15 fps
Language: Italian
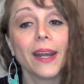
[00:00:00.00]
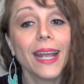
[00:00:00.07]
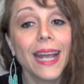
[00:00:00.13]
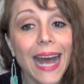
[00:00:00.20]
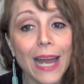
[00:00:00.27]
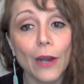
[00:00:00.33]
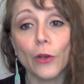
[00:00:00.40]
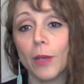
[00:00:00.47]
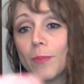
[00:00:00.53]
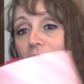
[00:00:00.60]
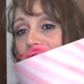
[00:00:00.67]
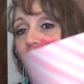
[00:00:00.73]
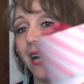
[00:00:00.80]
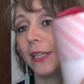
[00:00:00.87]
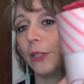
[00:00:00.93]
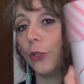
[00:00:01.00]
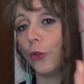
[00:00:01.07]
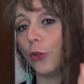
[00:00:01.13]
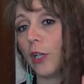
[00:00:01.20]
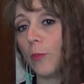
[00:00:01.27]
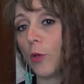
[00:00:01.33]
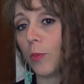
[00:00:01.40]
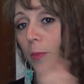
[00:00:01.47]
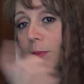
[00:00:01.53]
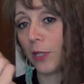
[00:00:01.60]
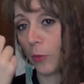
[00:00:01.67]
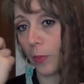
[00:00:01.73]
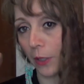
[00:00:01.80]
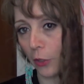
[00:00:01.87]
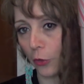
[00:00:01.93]
regalo che mi ha fatto il mio
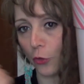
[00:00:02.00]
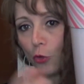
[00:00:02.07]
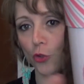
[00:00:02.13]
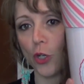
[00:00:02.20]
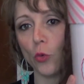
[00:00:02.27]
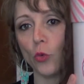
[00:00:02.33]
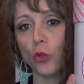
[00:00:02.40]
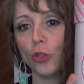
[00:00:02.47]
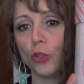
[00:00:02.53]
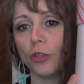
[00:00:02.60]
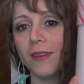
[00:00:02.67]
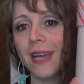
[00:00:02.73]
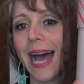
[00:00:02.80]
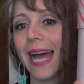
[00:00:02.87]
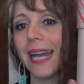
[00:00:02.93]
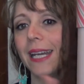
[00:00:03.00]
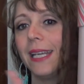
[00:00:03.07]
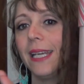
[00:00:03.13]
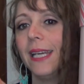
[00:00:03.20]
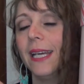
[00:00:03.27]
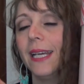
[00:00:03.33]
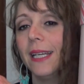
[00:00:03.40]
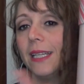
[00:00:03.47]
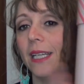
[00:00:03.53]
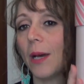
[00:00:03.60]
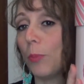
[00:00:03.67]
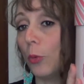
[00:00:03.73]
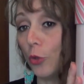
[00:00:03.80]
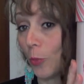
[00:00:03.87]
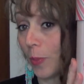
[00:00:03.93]
bambino, perché io ne ho già uno di 9 anni, eh,
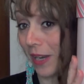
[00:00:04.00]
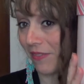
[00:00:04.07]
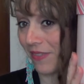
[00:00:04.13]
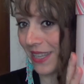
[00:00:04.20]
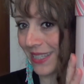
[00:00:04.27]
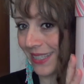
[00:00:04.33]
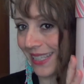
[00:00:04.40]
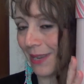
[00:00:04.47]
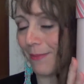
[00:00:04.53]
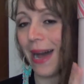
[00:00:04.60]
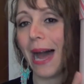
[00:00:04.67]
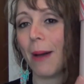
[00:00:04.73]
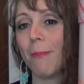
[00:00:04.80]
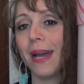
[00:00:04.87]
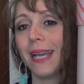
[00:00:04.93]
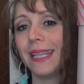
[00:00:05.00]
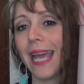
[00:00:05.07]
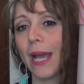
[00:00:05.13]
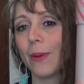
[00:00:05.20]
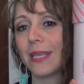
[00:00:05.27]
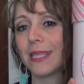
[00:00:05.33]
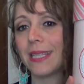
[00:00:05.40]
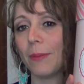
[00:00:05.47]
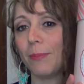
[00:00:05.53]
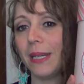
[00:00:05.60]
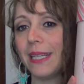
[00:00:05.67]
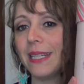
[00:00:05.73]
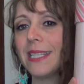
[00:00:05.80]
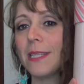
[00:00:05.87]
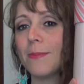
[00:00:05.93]
appunto per la festa della mamma, ed è questa
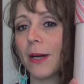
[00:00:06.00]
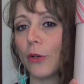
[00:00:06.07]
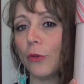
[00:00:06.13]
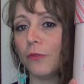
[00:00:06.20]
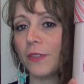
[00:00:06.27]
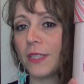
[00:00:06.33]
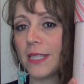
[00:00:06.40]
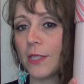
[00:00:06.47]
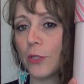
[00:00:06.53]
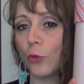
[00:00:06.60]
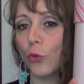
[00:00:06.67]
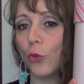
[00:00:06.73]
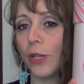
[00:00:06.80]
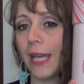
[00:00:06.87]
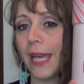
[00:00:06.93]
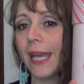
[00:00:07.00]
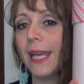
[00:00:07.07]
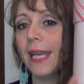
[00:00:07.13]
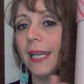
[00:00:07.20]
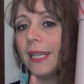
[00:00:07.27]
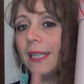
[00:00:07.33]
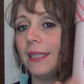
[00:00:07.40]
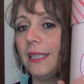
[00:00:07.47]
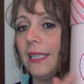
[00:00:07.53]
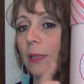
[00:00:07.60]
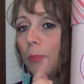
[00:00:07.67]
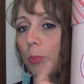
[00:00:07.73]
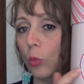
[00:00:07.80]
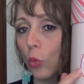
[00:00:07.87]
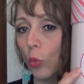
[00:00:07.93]
bellissima confezione eh,
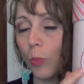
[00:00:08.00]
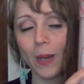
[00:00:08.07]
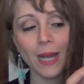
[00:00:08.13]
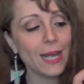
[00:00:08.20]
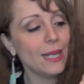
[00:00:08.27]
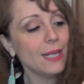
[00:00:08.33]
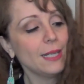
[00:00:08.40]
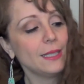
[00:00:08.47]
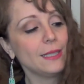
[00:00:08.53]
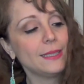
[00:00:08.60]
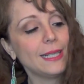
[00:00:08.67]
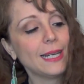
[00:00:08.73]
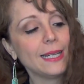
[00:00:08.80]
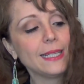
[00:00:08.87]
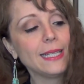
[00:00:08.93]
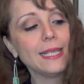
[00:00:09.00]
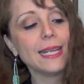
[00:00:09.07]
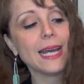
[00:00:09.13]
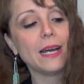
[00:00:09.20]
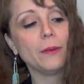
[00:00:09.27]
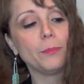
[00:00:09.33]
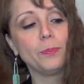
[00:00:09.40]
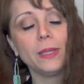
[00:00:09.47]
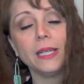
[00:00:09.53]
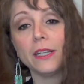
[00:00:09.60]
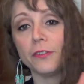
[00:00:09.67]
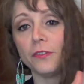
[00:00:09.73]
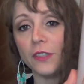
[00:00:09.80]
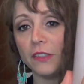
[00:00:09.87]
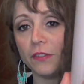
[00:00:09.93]
di pupa eh, della linea
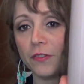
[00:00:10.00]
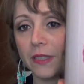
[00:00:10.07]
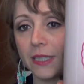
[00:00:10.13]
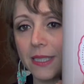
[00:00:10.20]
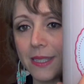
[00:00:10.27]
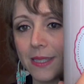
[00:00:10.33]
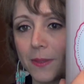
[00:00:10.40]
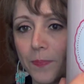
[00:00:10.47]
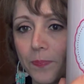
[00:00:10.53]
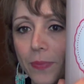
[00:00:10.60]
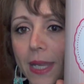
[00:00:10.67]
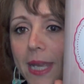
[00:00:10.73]
Pink 50s,